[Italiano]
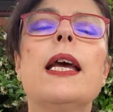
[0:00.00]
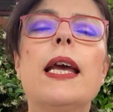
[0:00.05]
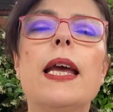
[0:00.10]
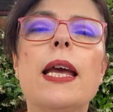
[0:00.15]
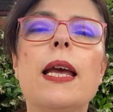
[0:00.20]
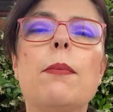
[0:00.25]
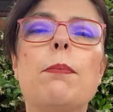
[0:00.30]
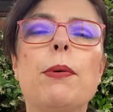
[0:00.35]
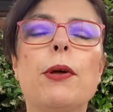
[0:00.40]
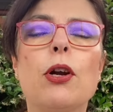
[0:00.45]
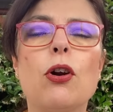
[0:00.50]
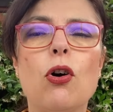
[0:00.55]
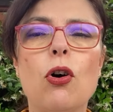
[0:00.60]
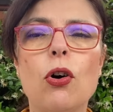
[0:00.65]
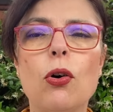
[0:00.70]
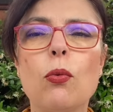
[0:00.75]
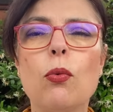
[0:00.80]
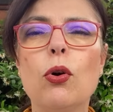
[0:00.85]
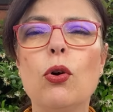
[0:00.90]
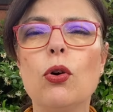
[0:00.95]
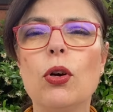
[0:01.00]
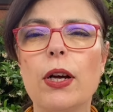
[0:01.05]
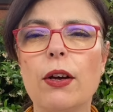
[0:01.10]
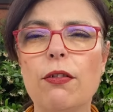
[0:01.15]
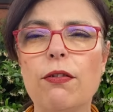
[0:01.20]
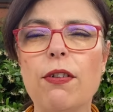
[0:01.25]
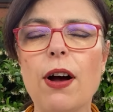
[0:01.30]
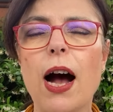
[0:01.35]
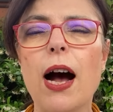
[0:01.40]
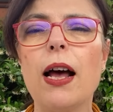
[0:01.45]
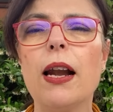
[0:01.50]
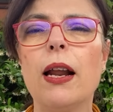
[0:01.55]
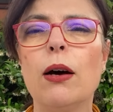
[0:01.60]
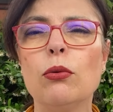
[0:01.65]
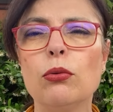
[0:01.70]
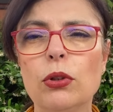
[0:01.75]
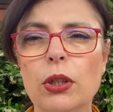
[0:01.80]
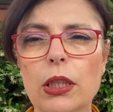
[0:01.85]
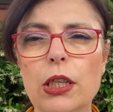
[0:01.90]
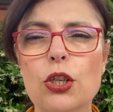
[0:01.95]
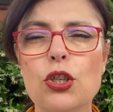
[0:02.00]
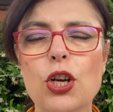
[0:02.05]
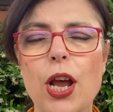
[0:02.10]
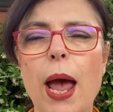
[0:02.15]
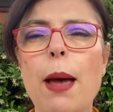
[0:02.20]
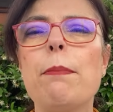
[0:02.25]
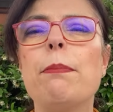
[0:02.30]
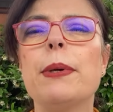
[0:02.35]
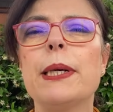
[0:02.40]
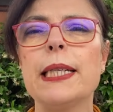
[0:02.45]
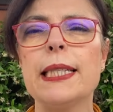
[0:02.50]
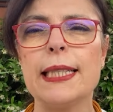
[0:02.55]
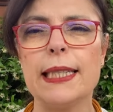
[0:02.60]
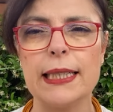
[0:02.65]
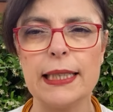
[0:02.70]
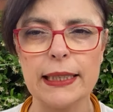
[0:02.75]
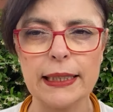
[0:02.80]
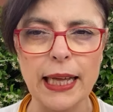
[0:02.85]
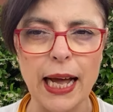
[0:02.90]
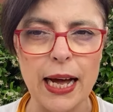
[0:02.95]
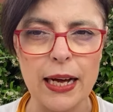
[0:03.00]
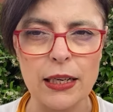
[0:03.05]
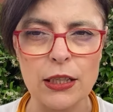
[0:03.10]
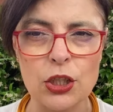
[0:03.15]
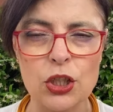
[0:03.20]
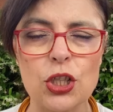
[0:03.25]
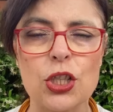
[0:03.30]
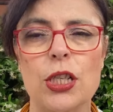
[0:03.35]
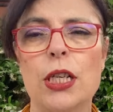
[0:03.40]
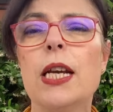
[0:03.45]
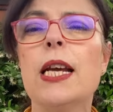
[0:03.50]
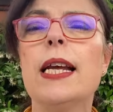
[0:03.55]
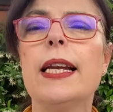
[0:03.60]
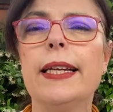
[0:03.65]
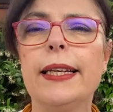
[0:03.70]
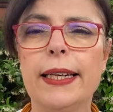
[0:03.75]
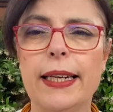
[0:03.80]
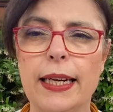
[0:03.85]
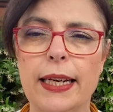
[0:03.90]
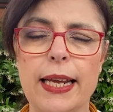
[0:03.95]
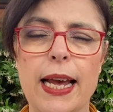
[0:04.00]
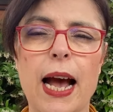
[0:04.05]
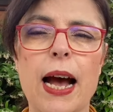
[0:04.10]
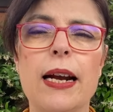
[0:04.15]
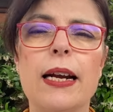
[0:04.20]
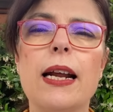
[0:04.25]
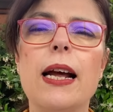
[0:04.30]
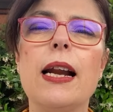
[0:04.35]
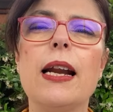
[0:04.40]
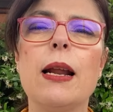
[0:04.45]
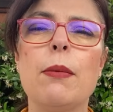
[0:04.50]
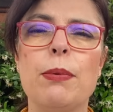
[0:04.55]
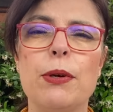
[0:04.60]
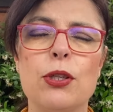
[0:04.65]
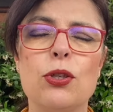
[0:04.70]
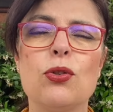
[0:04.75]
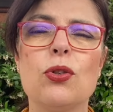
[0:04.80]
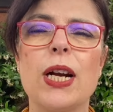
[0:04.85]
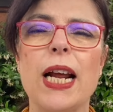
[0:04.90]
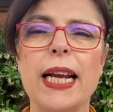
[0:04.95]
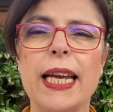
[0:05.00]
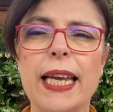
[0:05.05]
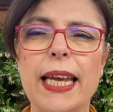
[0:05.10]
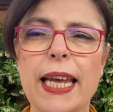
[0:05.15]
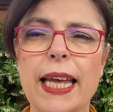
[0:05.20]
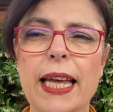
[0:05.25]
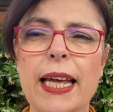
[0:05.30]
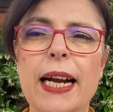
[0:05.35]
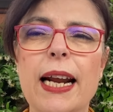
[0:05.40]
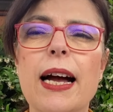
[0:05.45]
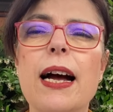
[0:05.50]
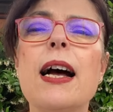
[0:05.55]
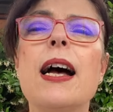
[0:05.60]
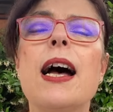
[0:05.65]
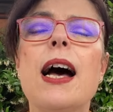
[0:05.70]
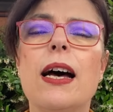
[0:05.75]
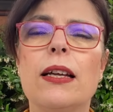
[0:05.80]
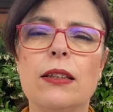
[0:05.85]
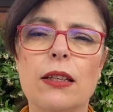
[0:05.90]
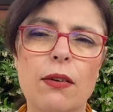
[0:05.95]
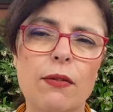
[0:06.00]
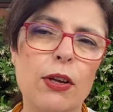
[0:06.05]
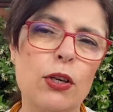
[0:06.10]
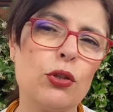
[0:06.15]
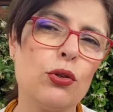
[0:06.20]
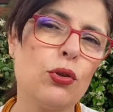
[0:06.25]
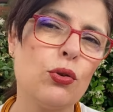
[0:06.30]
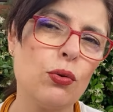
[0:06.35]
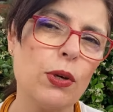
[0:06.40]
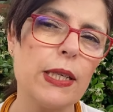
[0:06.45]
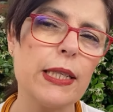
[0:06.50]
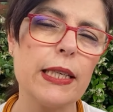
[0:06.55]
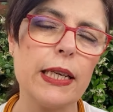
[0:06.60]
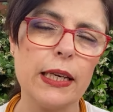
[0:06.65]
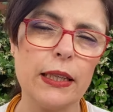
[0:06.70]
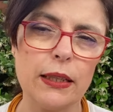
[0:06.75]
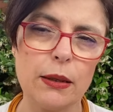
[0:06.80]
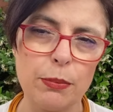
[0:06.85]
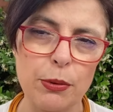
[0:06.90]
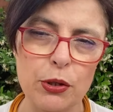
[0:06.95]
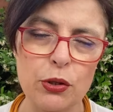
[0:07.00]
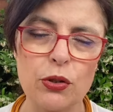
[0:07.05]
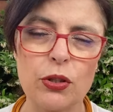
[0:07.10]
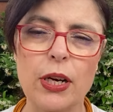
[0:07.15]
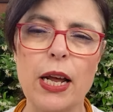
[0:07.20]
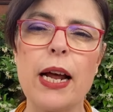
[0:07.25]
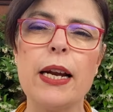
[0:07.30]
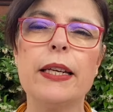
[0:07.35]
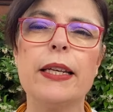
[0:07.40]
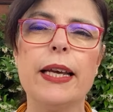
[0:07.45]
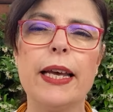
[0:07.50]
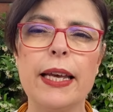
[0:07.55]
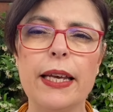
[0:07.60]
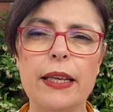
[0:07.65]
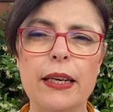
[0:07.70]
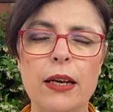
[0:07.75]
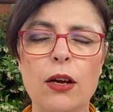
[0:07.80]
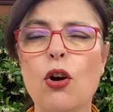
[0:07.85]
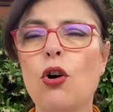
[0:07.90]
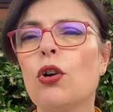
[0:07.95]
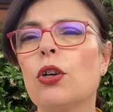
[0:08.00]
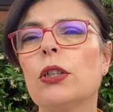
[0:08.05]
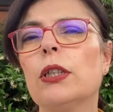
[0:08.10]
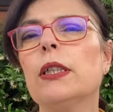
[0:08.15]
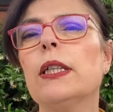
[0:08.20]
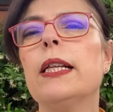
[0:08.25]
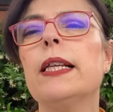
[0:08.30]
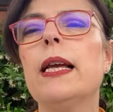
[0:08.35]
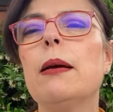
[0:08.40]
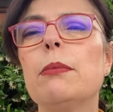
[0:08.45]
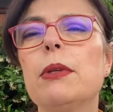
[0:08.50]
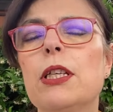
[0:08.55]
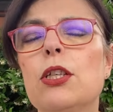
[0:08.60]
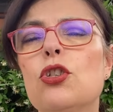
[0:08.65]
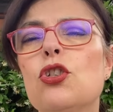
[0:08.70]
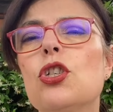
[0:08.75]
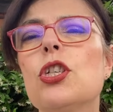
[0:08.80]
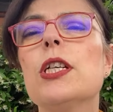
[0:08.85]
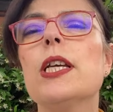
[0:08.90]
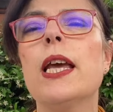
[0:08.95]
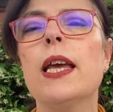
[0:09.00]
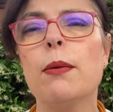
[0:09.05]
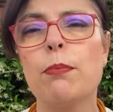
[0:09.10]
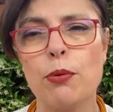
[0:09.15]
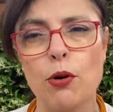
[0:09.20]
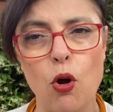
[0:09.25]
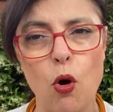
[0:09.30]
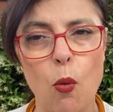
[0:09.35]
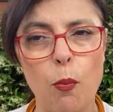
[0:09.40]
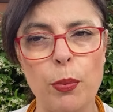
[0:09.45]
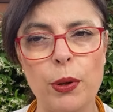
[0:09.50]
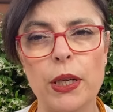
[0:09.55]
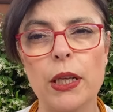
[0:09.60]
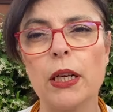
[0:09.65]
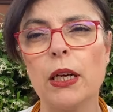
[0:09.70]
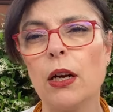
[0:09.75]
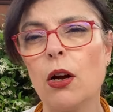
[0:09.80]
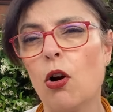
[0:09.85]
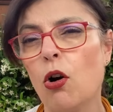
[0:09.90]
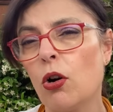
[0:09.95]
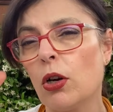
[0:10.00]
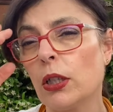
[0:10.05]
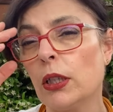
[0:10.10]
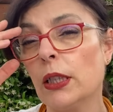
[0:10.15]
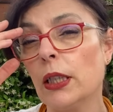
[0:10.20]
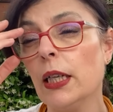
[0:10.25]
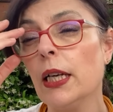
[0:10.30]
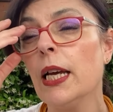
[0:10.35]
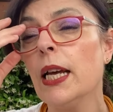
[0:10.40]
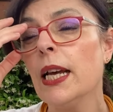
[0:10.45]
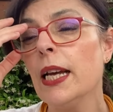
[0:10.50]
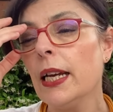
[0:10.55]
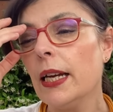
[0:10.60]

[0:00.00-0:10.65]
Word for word: e però quello che fa l'autrice è presentarci Liliana, la persona che era, attraverso i suoi scritti personali e i ricordi degli amici e i propri ricordi,